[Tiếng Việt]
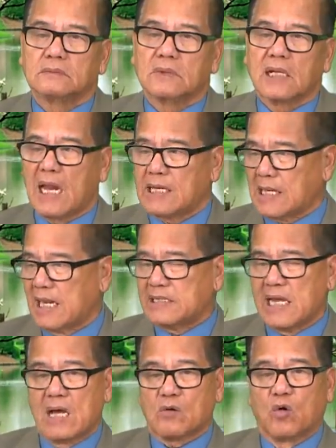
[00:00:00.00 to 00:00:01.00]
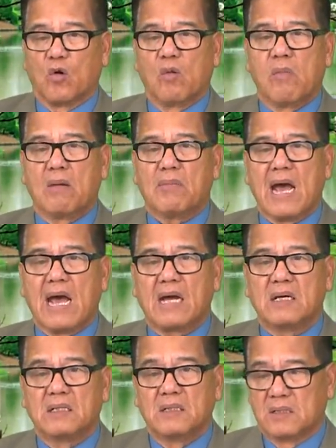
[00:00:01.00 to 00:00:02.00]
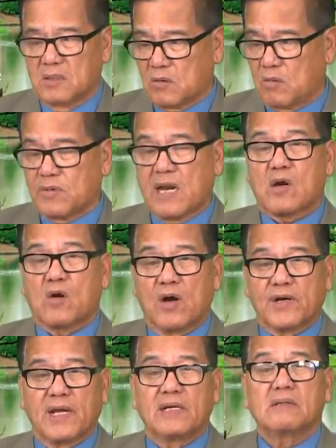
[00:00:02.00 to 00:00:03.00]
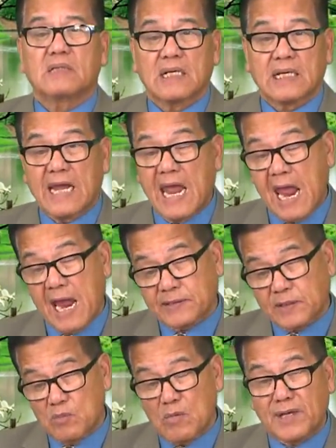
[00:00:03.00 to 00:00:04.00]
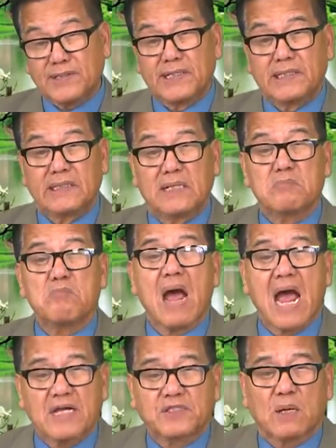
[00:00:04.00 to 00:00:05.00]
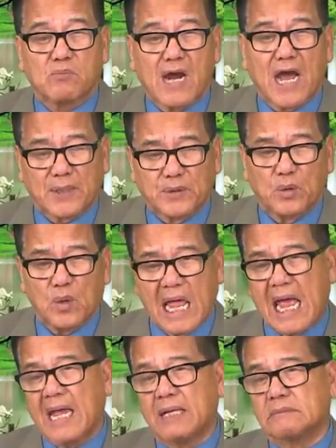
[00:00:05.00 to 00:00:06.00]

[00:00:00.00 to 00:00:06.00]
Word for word: ngay cả nhà của obama cũng đã có đến cái hệ thống an ninh đến 300 ngàn đô la.